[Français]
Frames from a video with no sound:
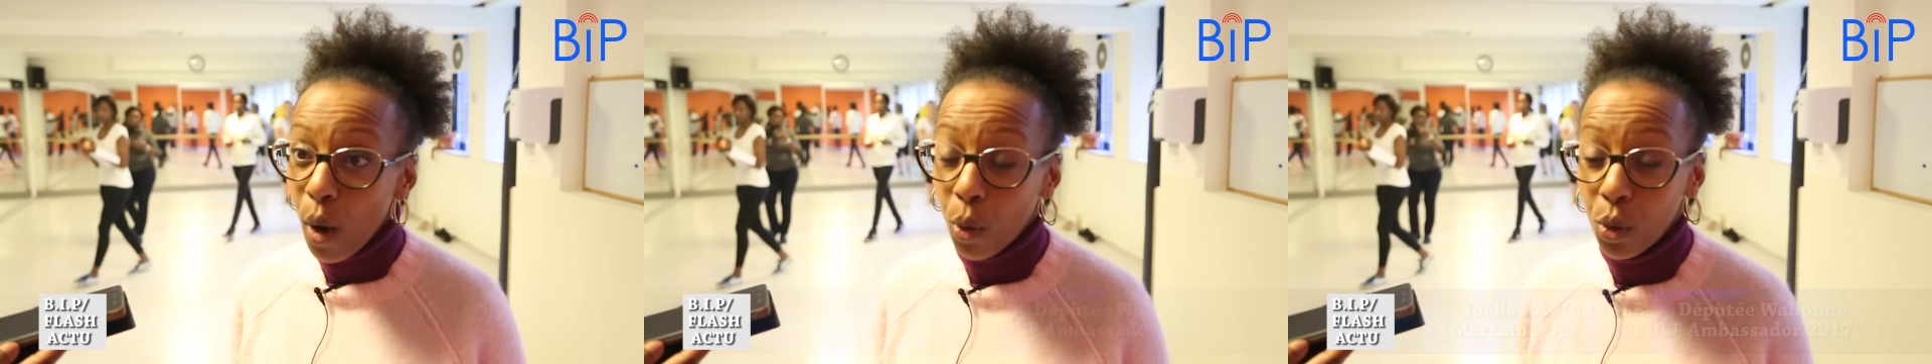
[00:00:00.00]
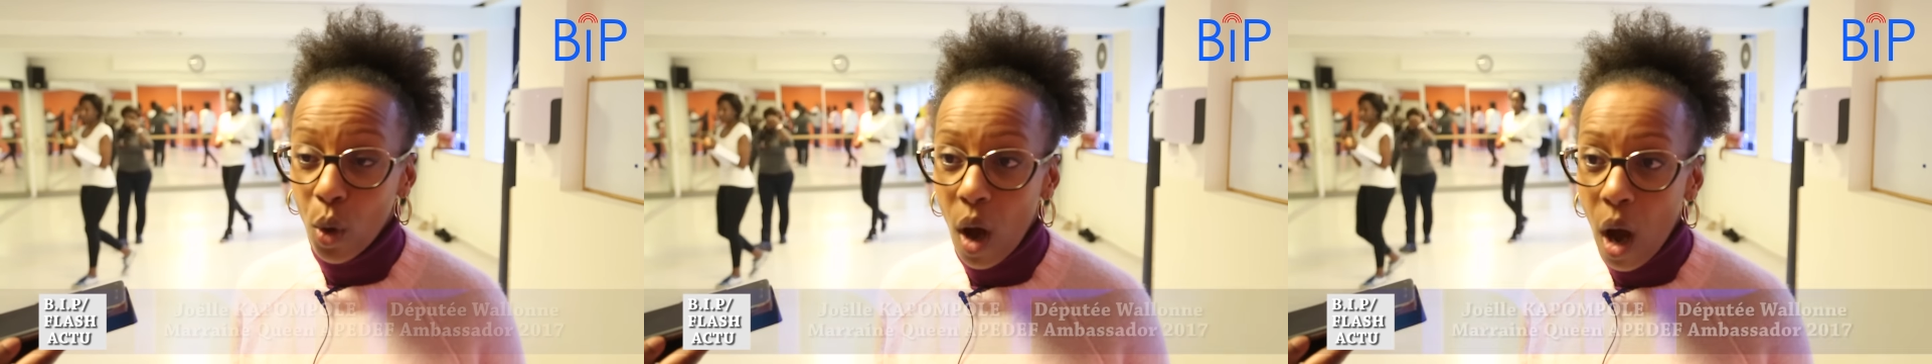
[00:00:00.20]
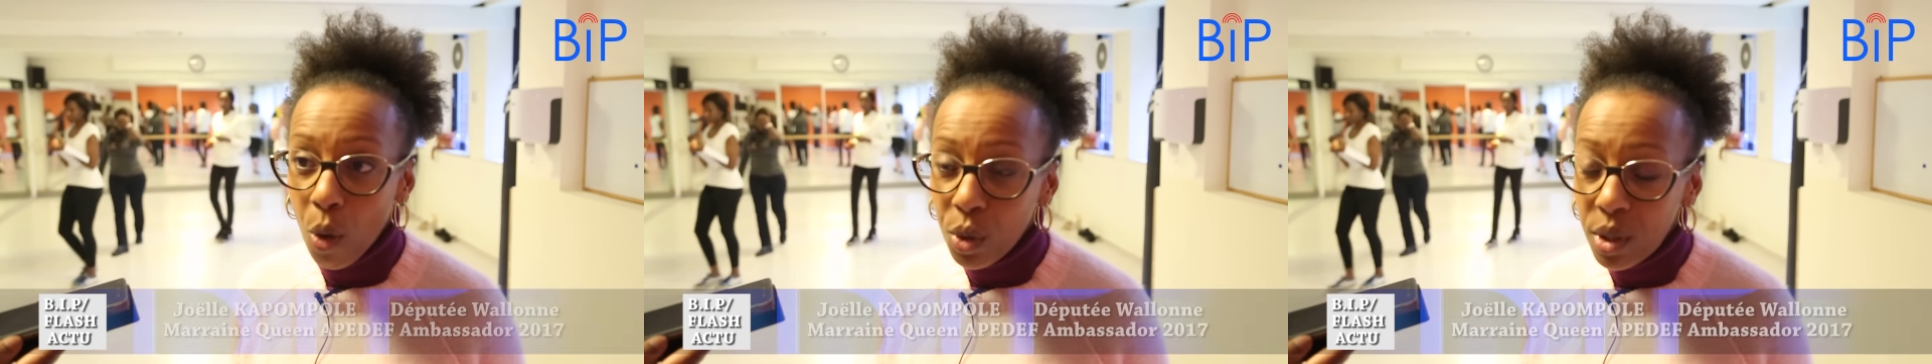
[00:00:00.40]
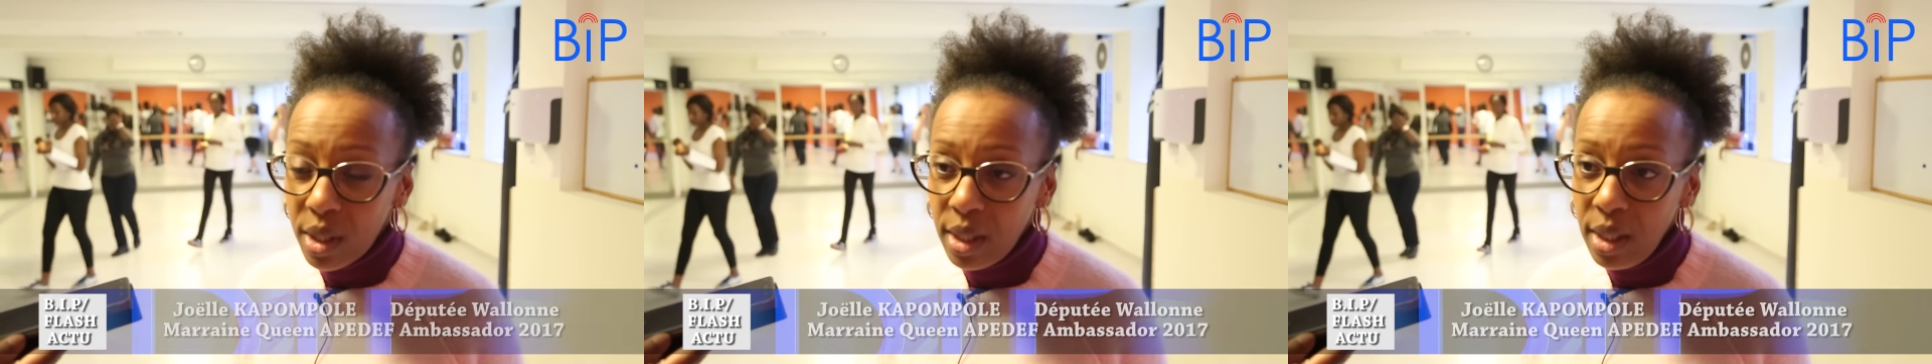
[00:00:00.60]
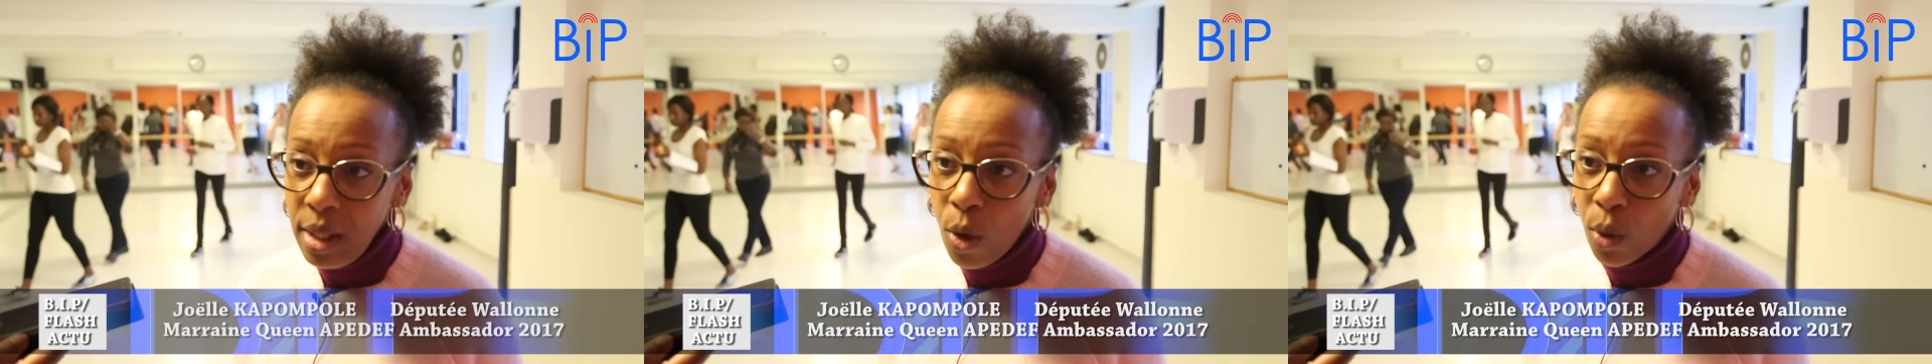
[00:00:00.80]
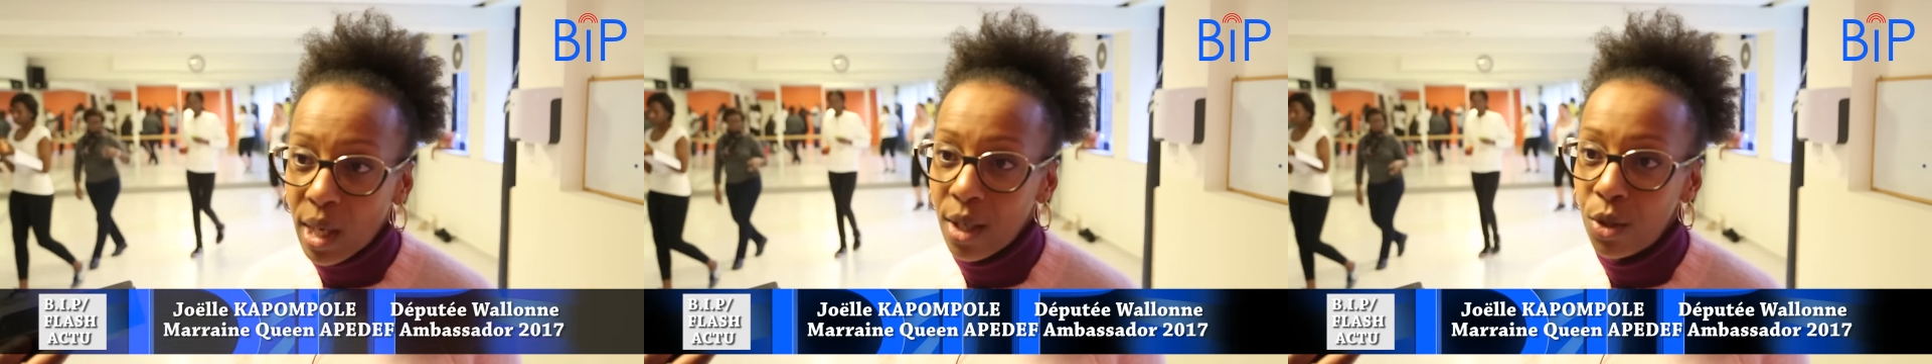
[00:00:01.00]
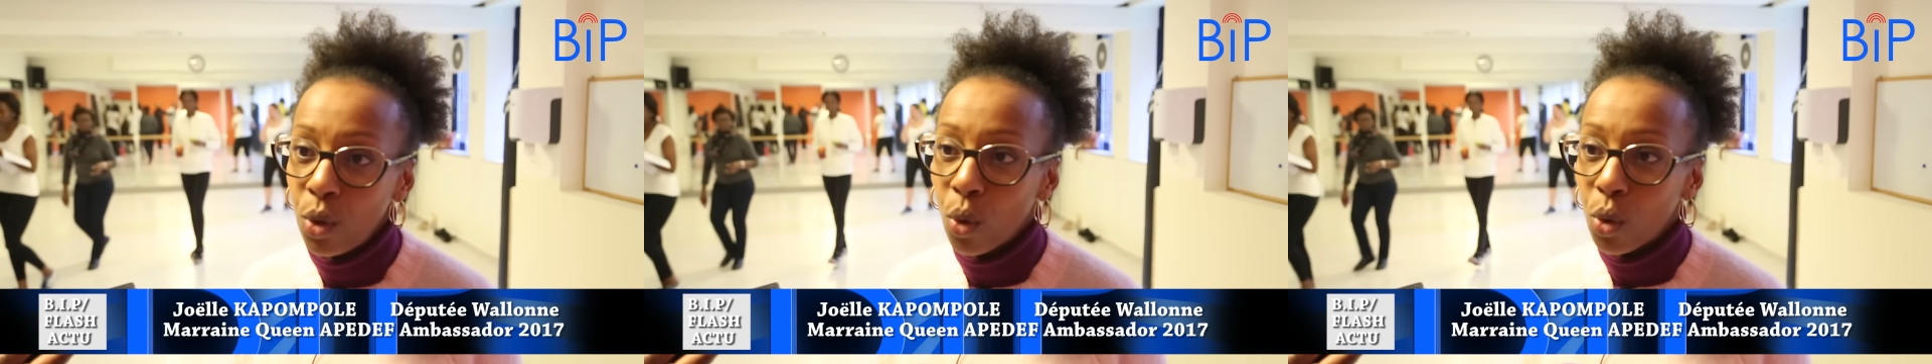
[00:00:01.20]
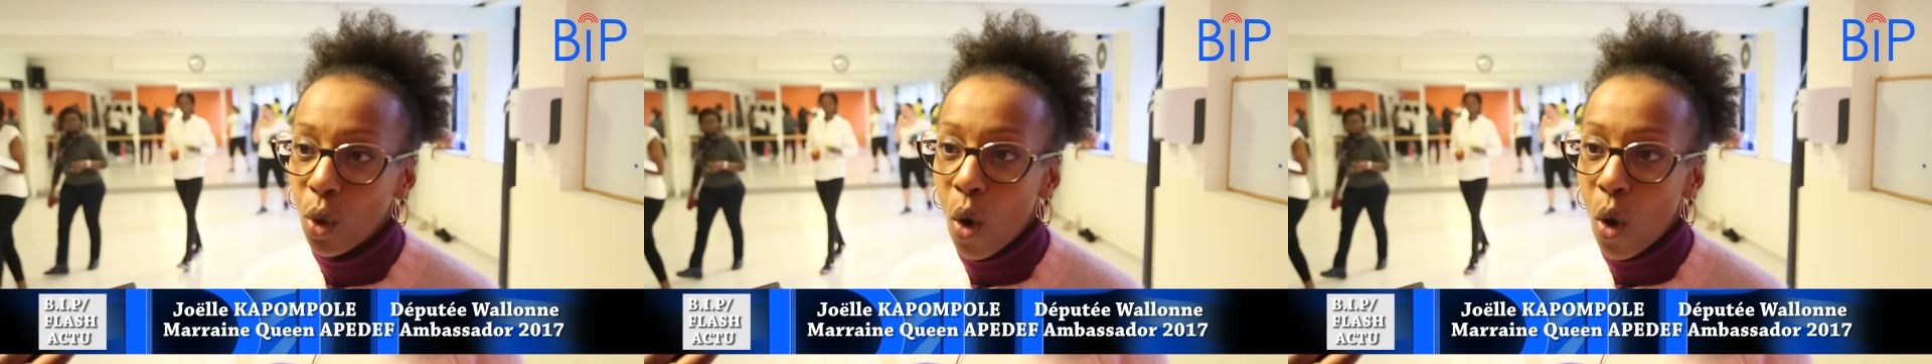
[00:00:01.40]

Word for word: On aura aussi l'occasion